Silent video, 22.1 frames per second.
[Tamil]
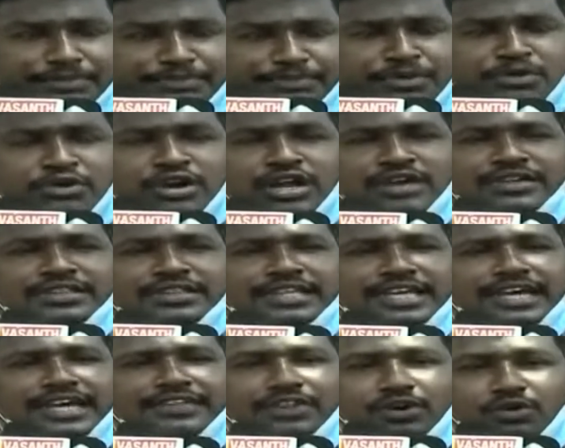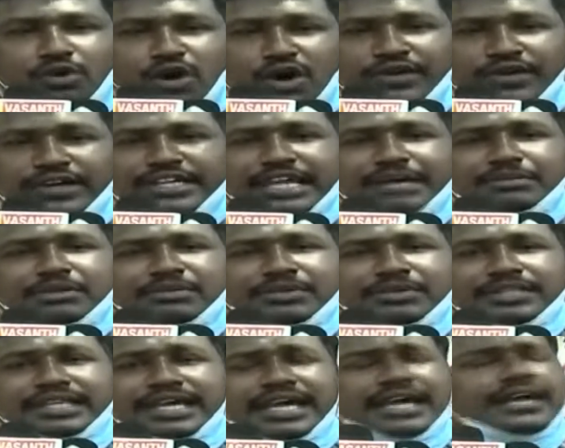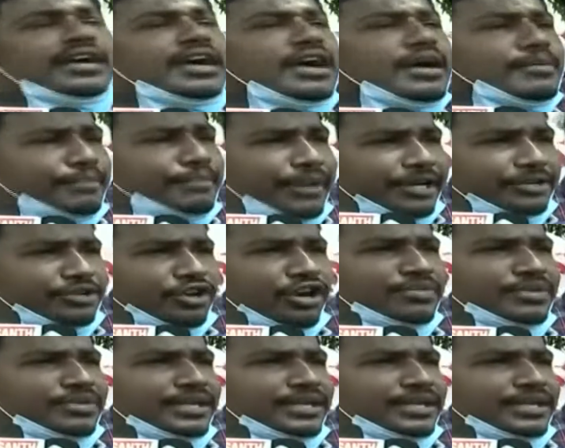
இப்போ கூட வந்து இந்த கோவிட் டைம்லயும் வந்து பெட்ரோல்